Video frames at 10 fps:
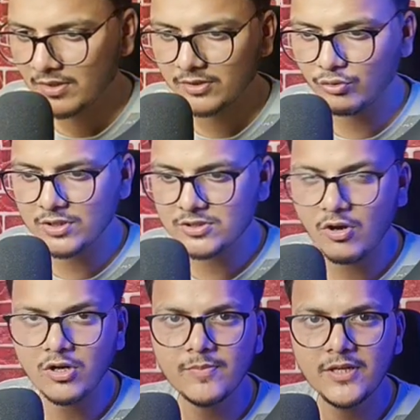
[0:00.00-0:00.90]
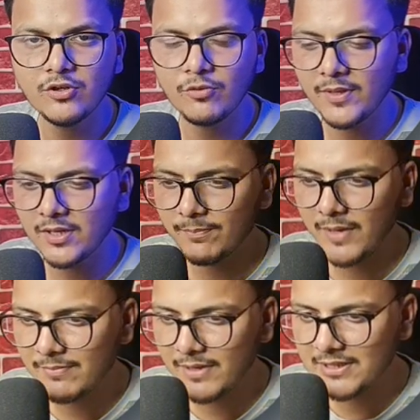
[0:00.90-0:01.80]
क्योंकि शॉर्ट वीडियो पर
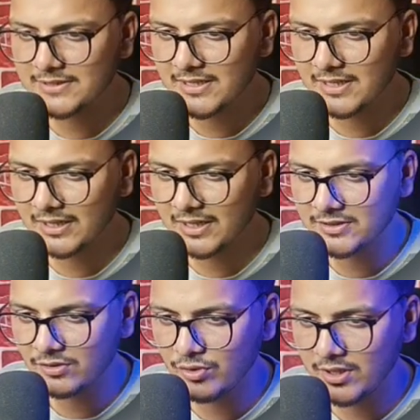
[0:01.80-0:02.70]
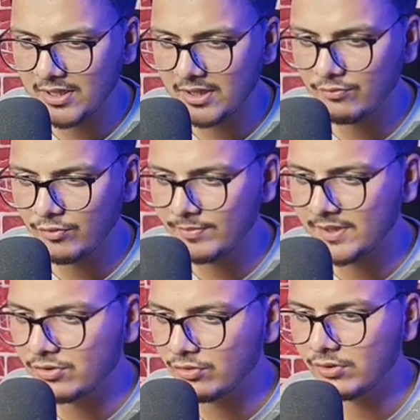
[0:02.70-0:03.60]
प्राइवेट इसलिए करना जरूरी है वो
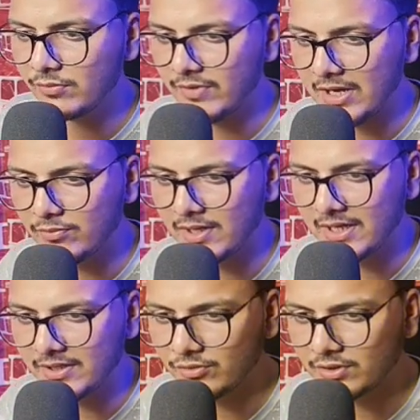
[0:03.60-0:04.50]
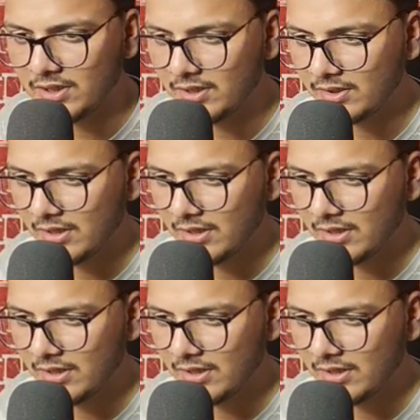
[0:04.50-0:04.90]
वीडियो वैल्यूबल नहीं होती